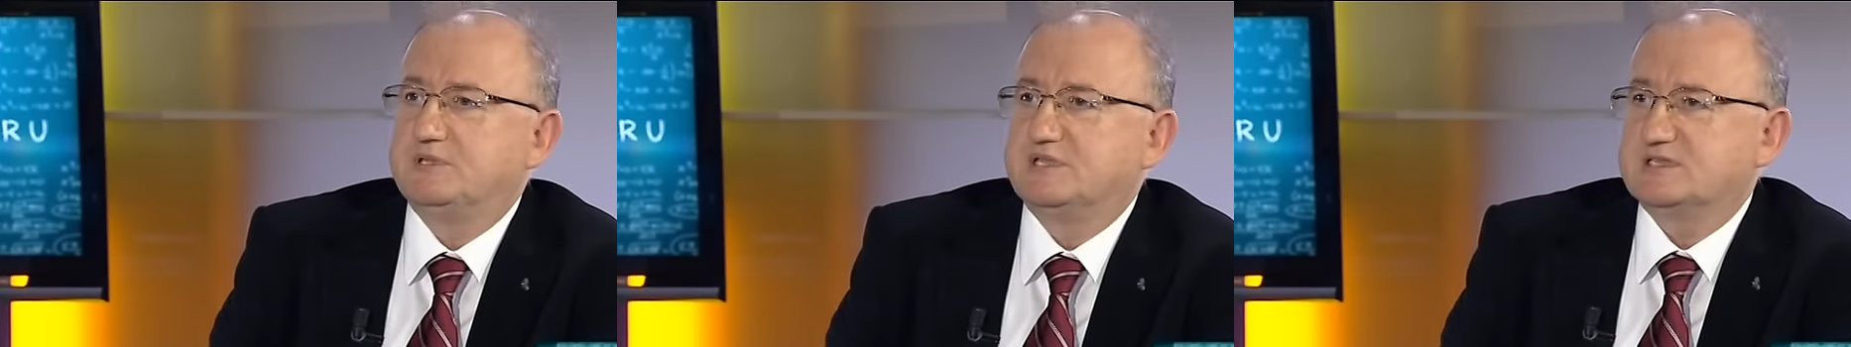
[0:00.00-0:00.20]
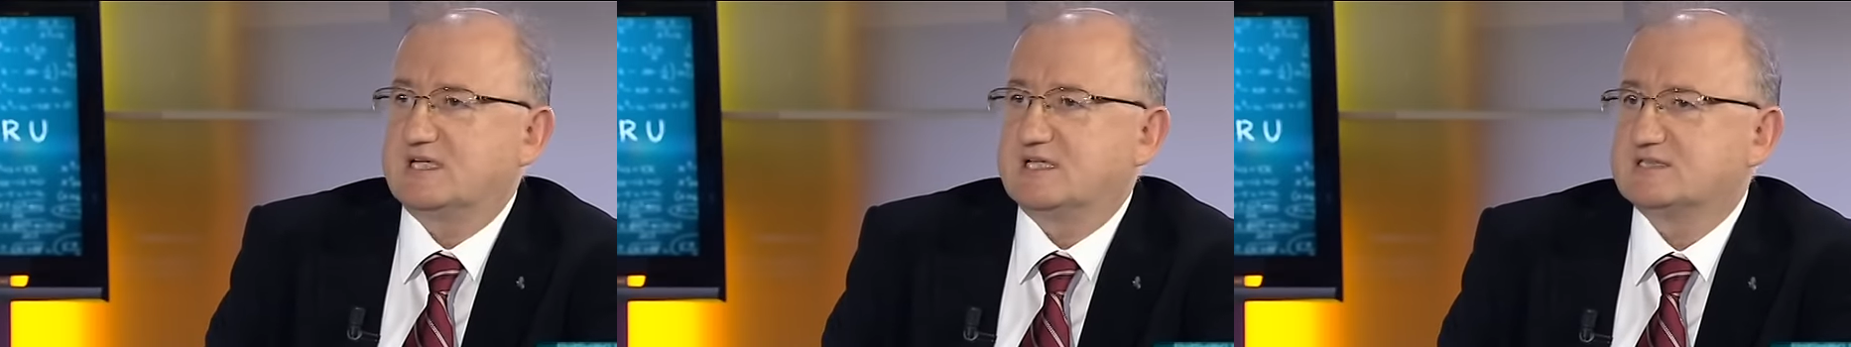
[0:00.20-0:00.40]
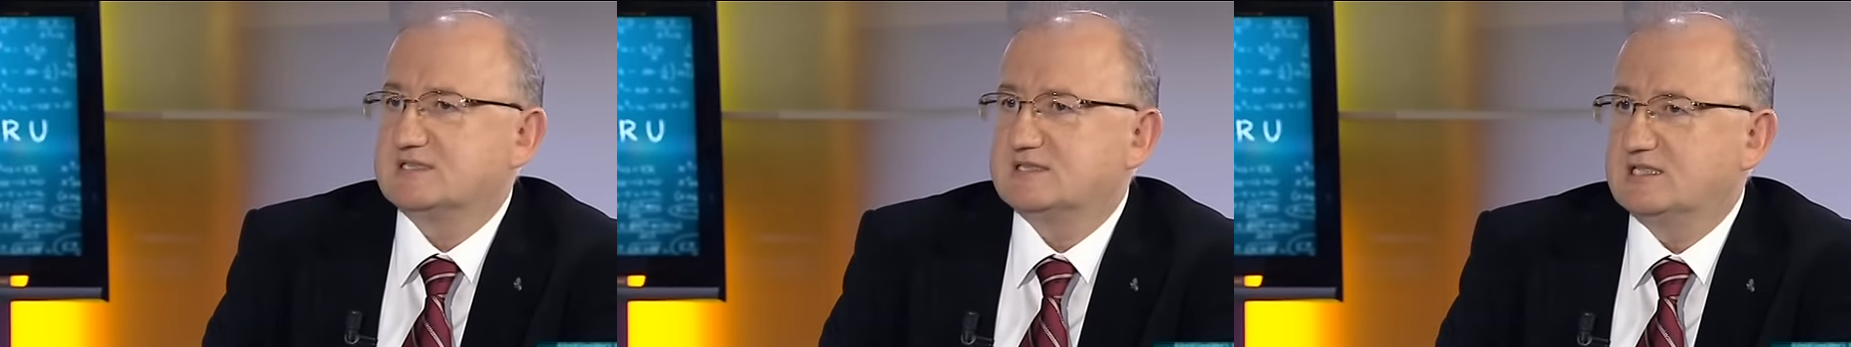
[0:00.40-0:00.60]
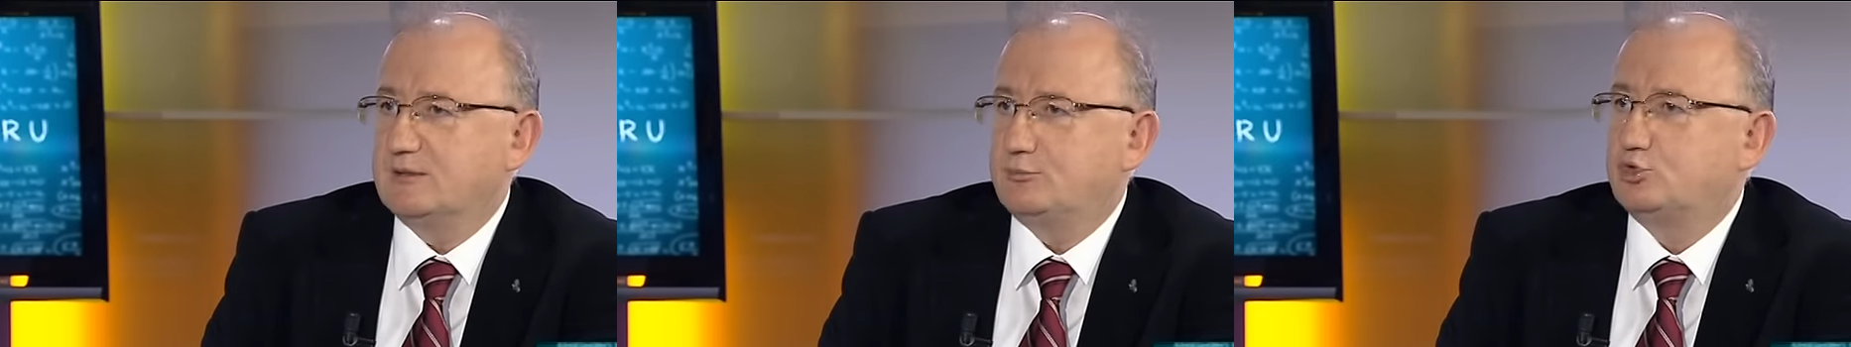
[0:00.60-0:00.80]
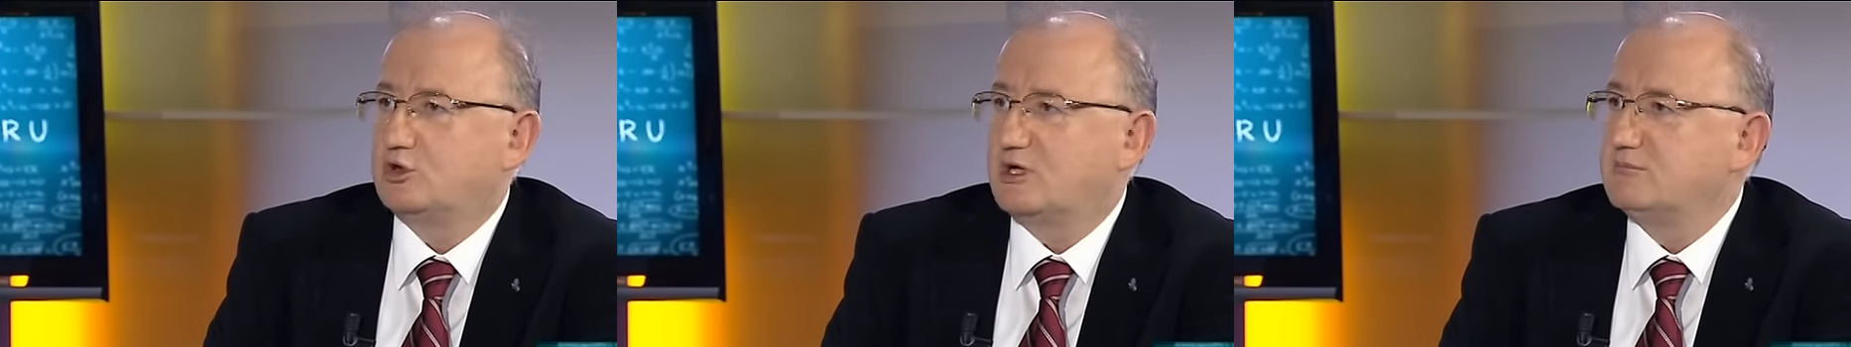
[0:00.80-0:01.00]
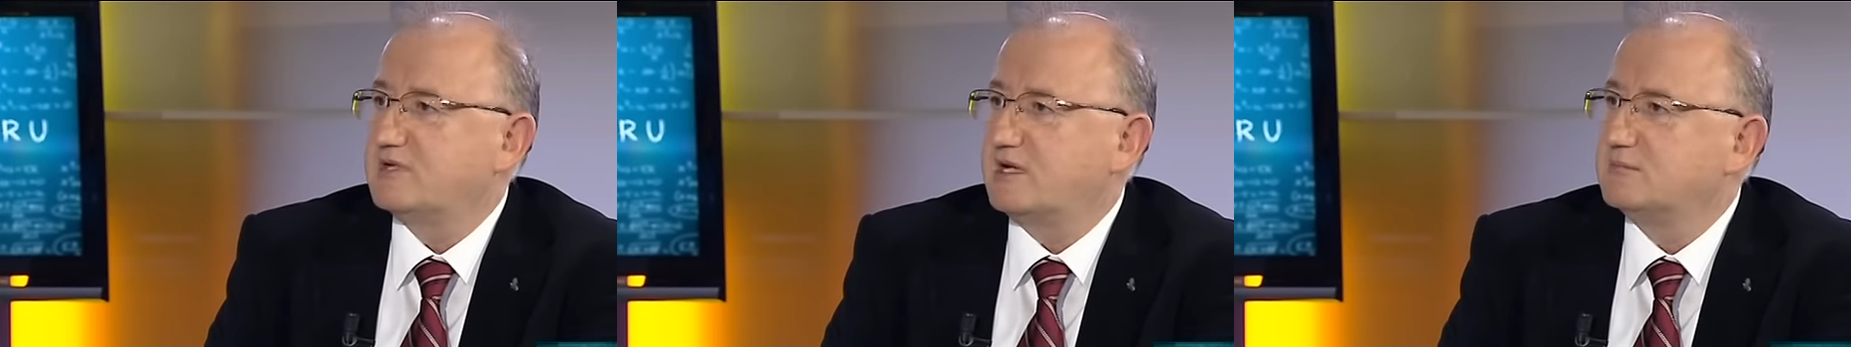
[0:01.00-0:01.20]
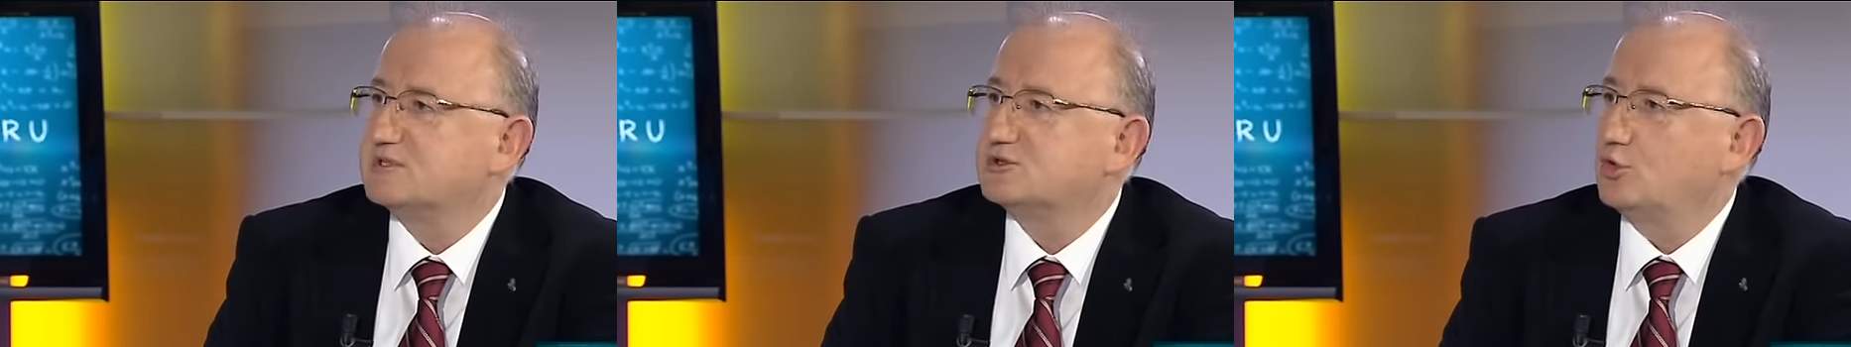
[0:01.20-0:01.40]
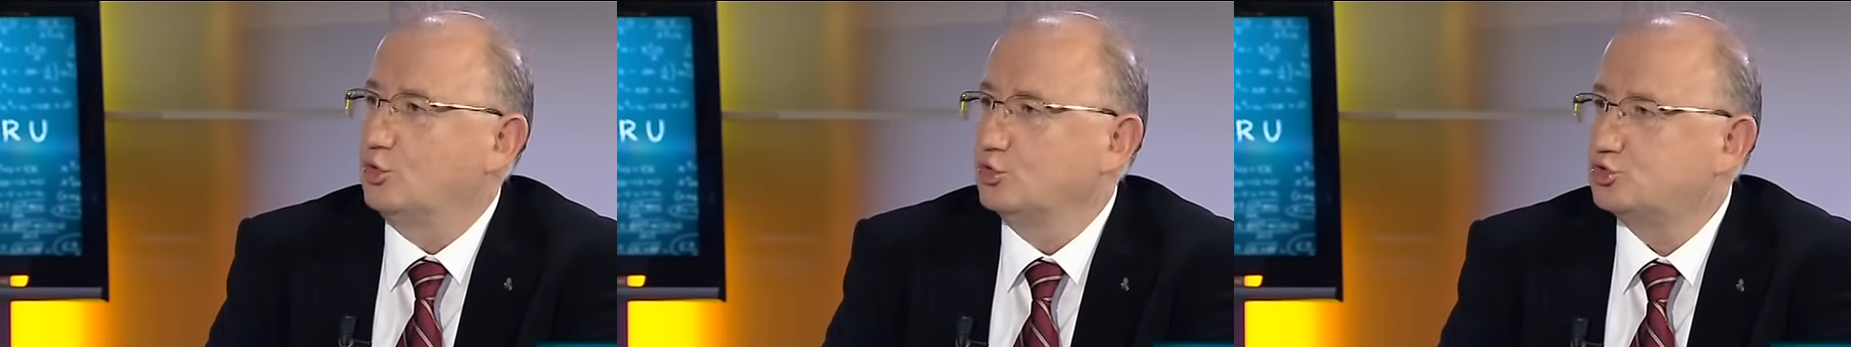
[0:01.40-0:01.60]
biz aslında
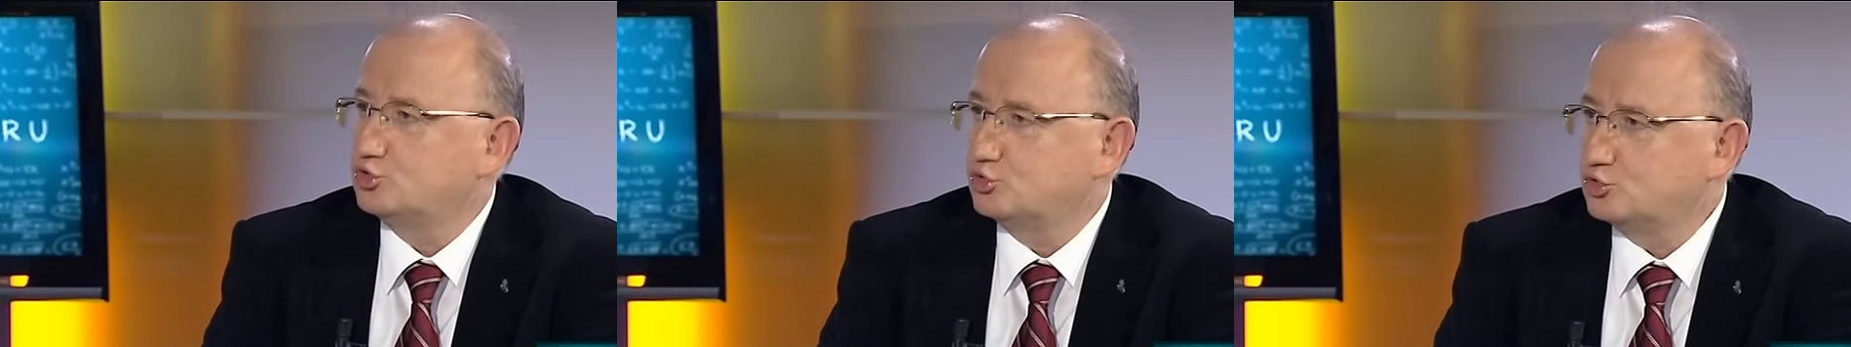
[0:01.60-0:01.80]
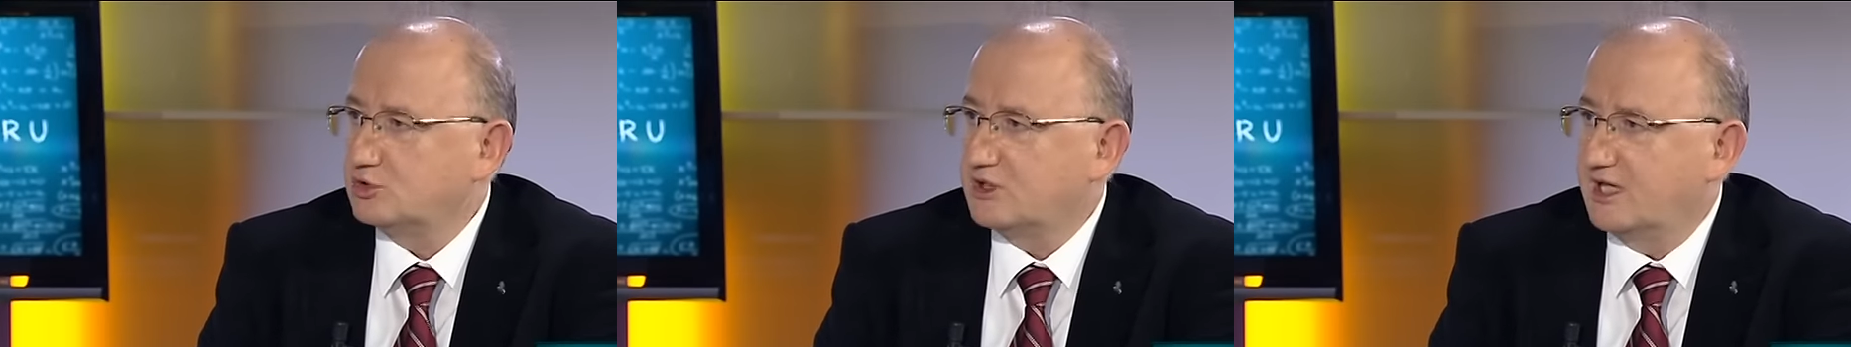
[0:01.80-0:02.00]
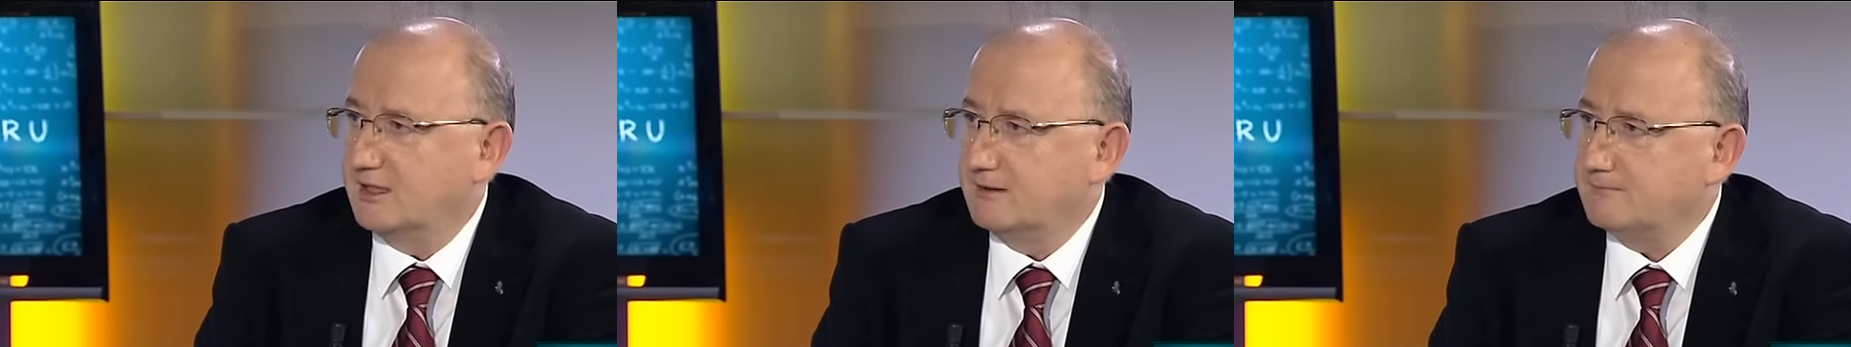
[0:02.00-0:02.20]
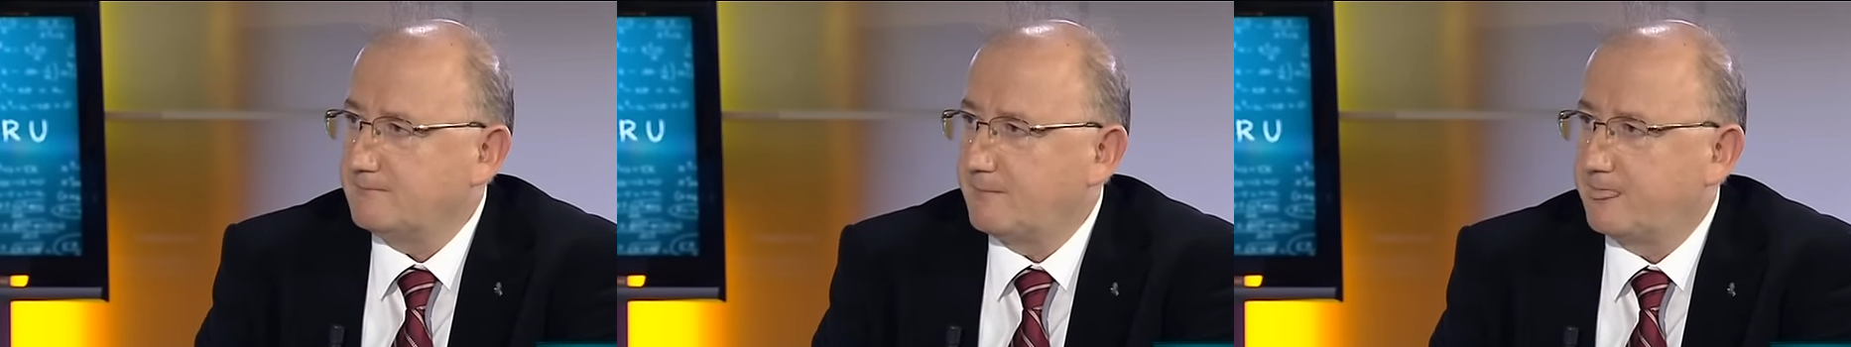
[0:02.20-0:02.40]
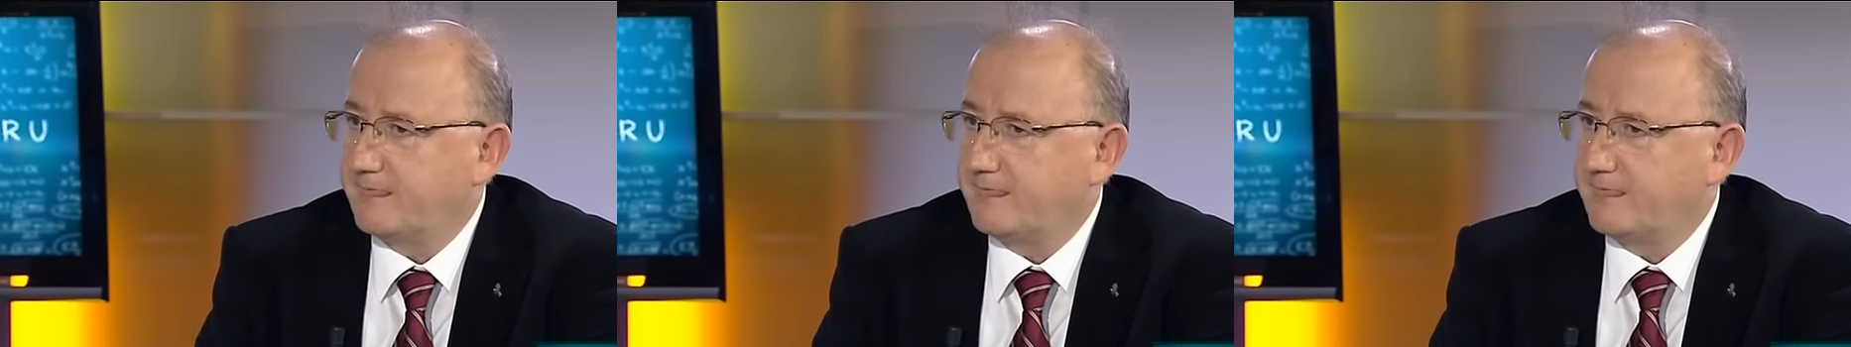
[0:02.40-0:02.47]
programlarımızı oluştururken